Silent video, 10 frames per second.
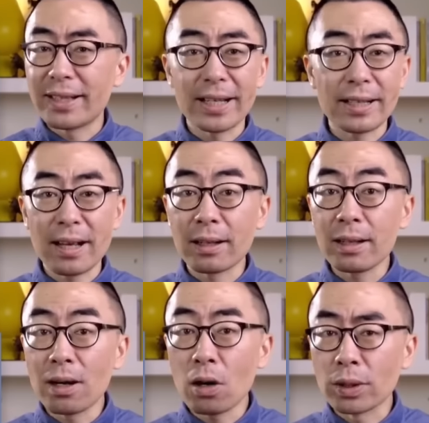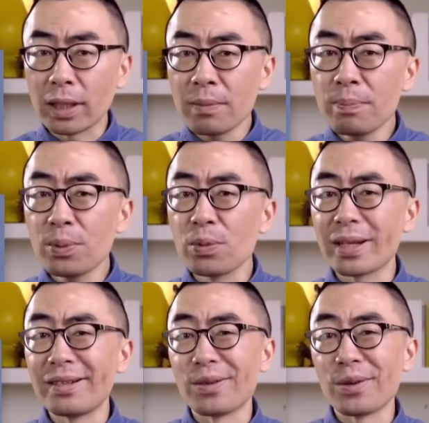再加上更厚的根部
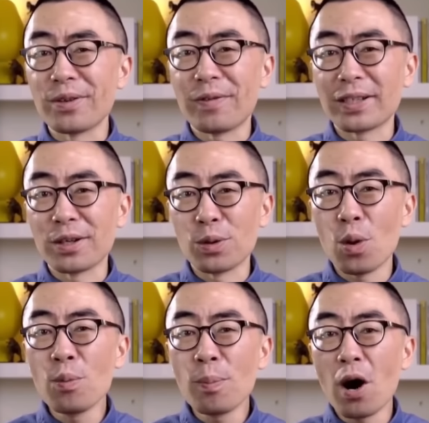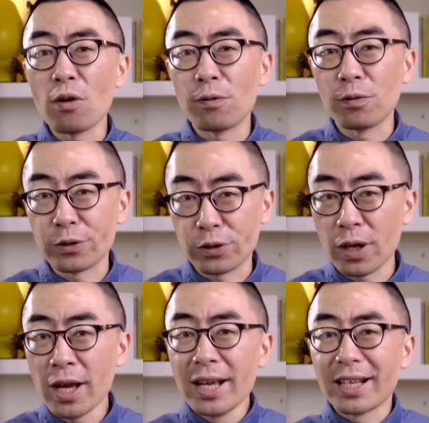更容易发生空泡腐蚀，